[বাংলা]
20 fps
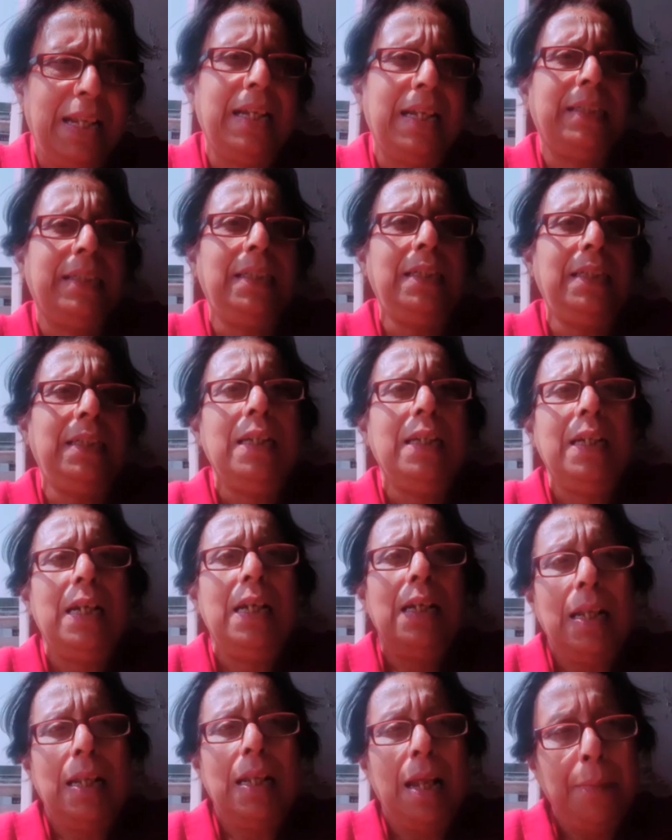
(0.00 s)
দেখেছি
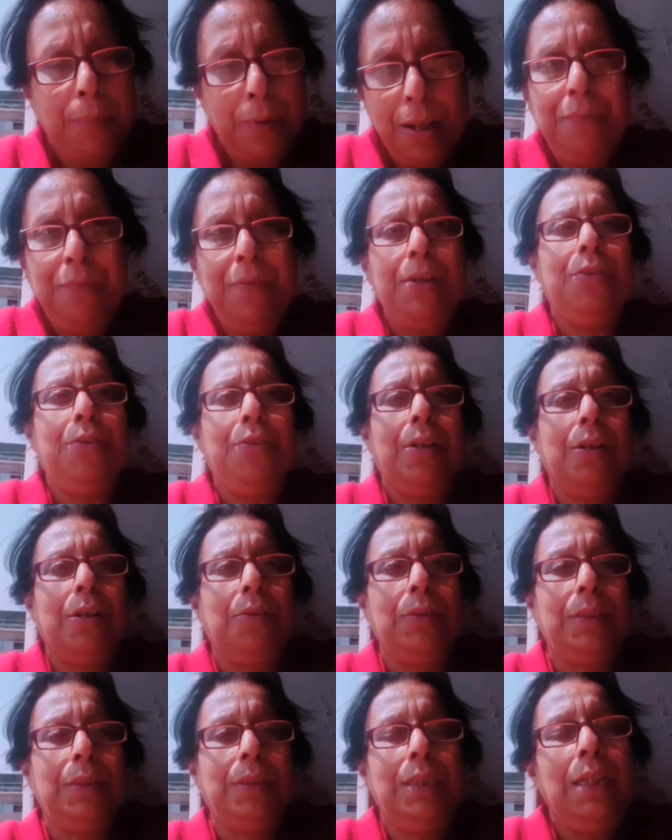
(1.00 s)
তারপরে ভিডিওটা
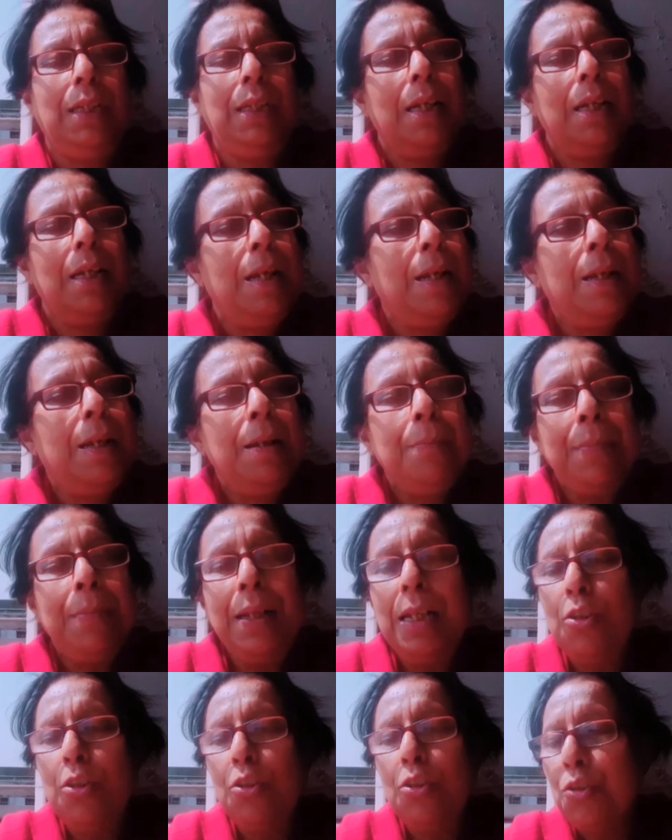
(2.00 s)
করছি
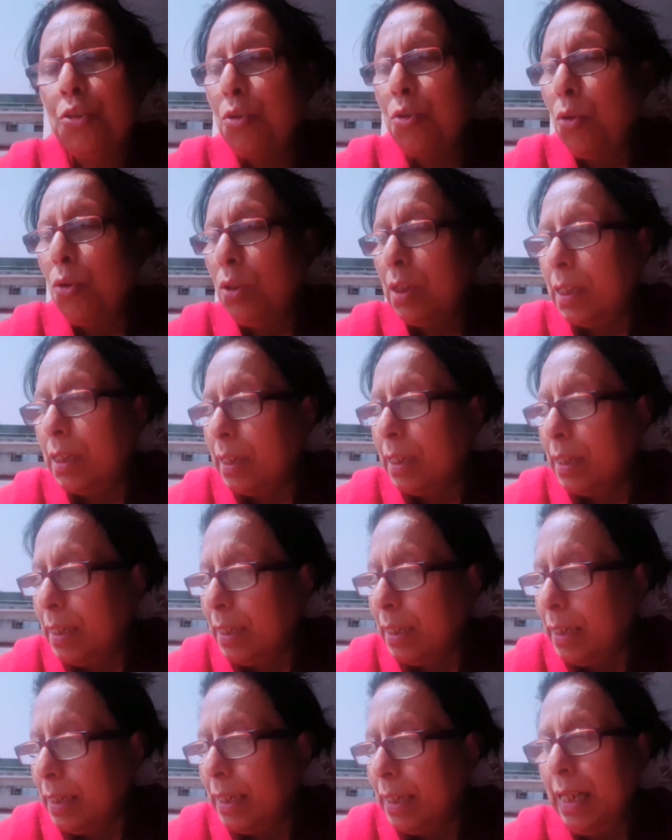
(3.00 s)
মানে
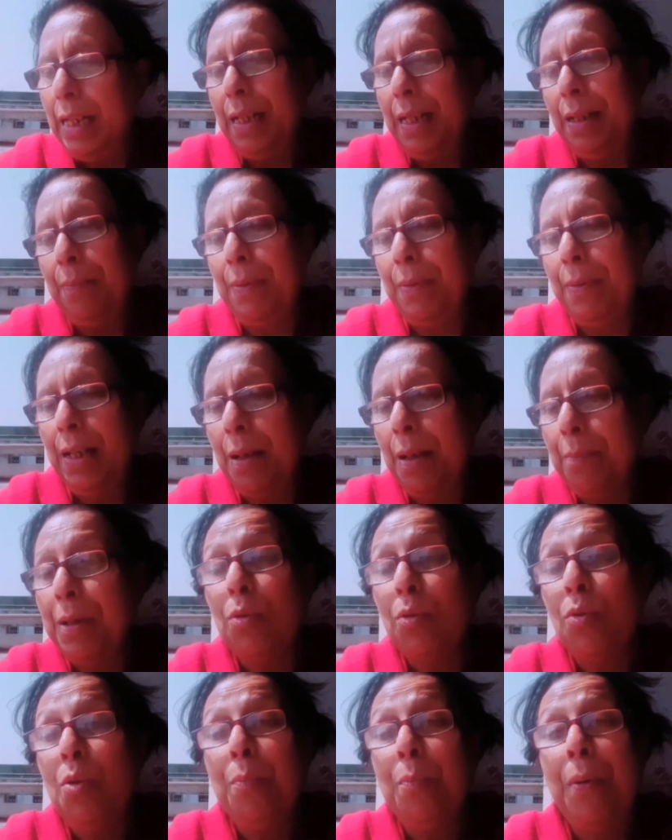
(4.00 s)
সত্যি মানে
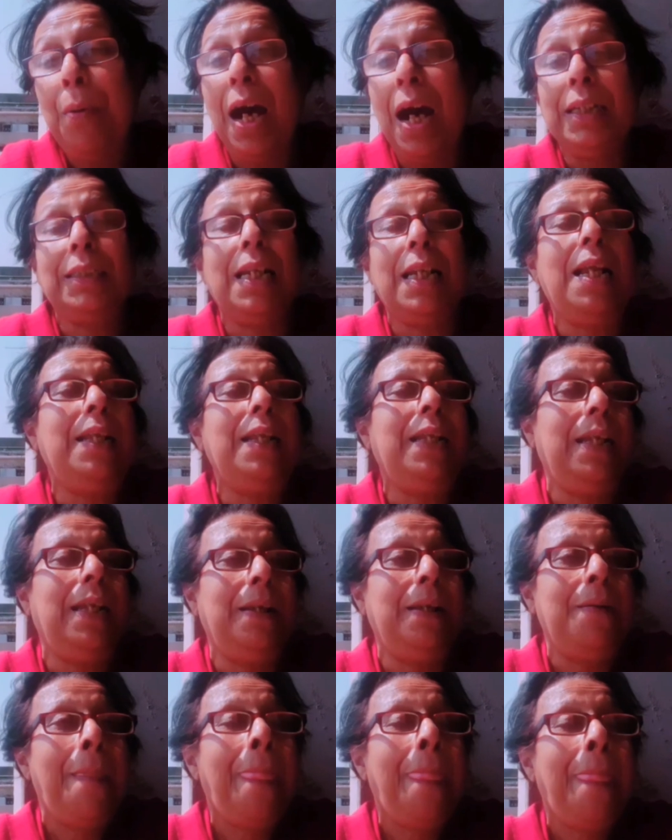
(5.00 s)
আমার কোনো ভাষা নেই
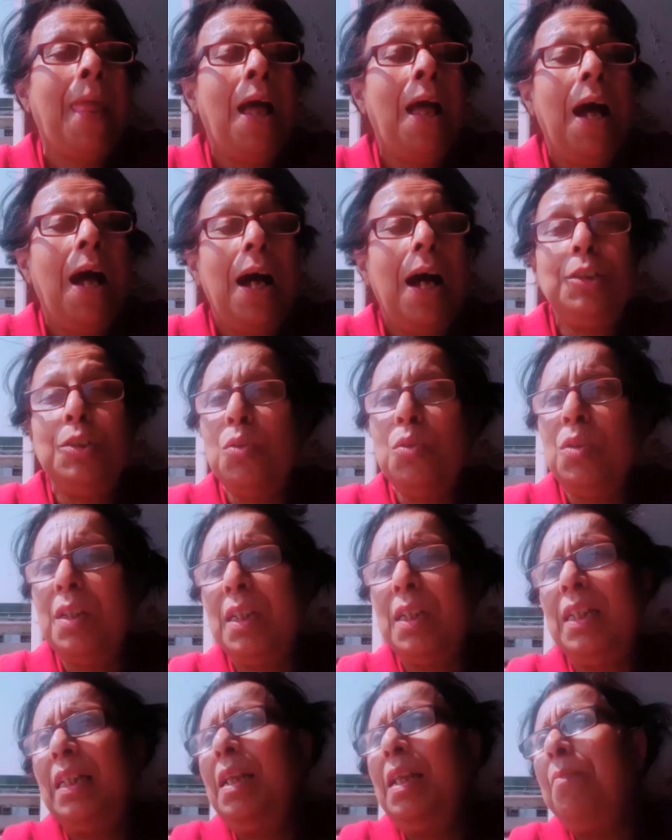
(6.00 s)
আর
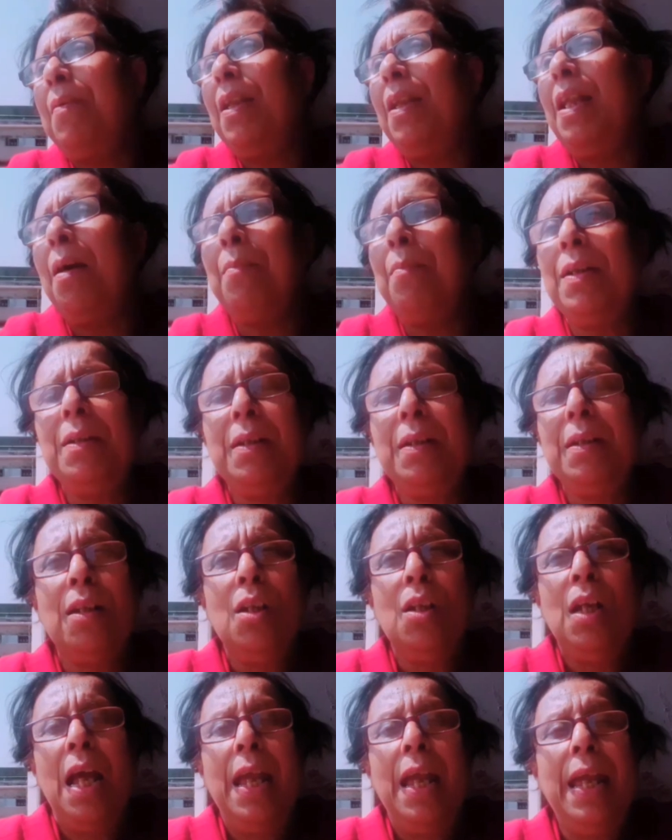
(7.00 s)
সত্যি মানে আমার
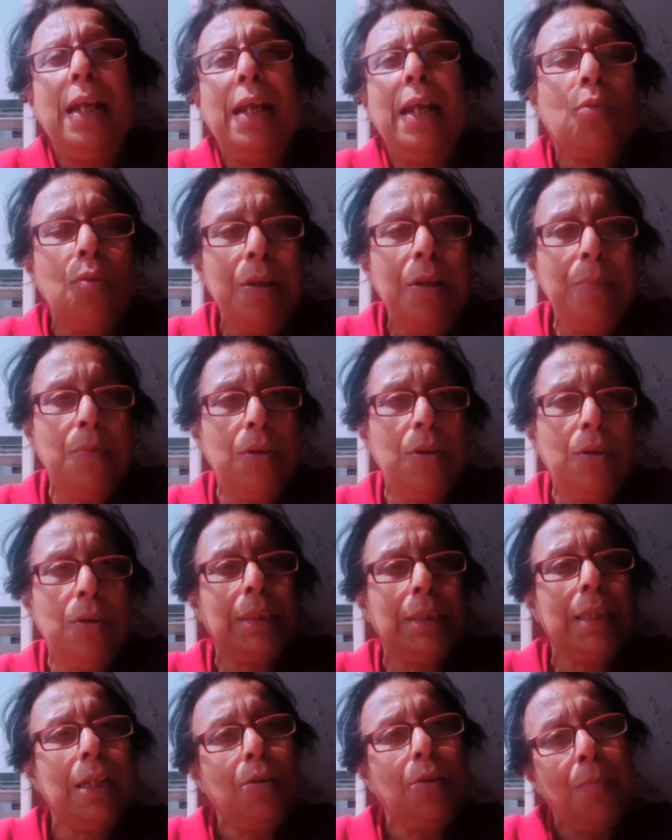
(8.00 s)
এক্ষুনি মনে
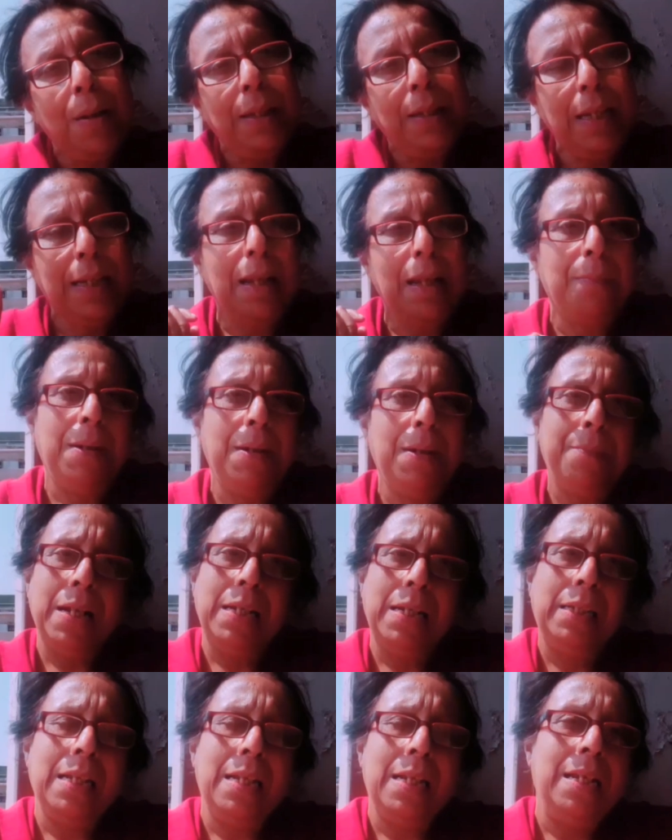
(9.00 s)
হচ্ছে কি তোমাদেরকে আমার
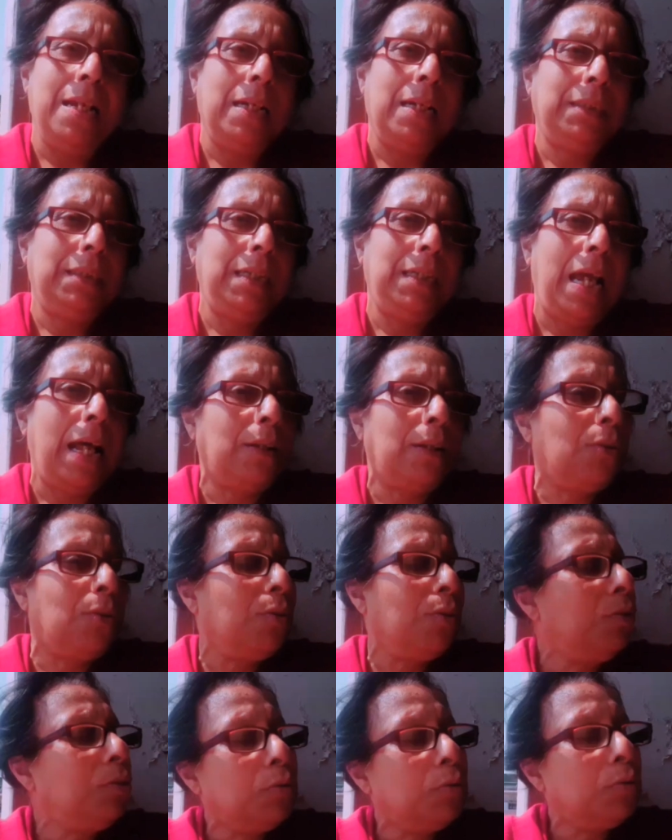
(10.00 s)
বাড়িতে নিয়ে আসি এত
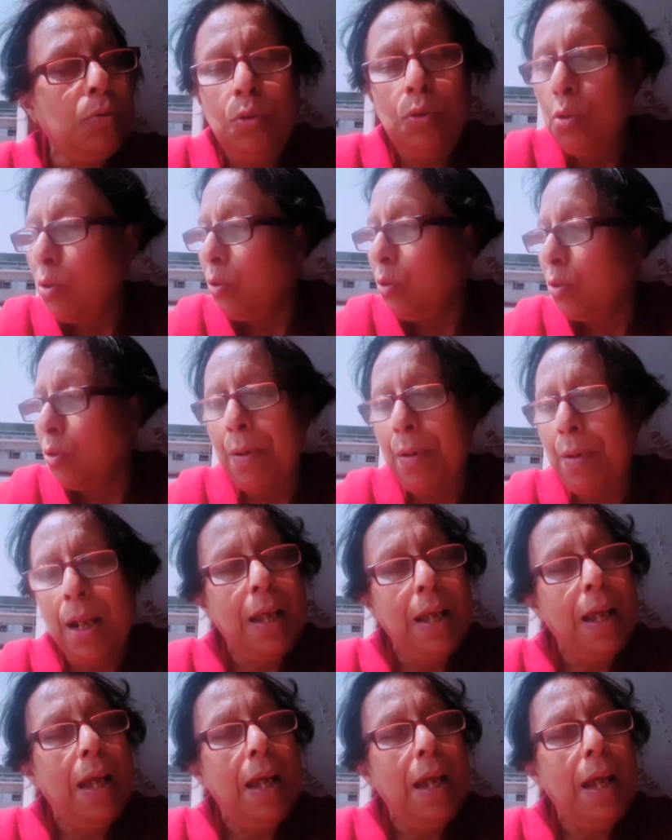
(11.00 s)
সুন্দর তোমার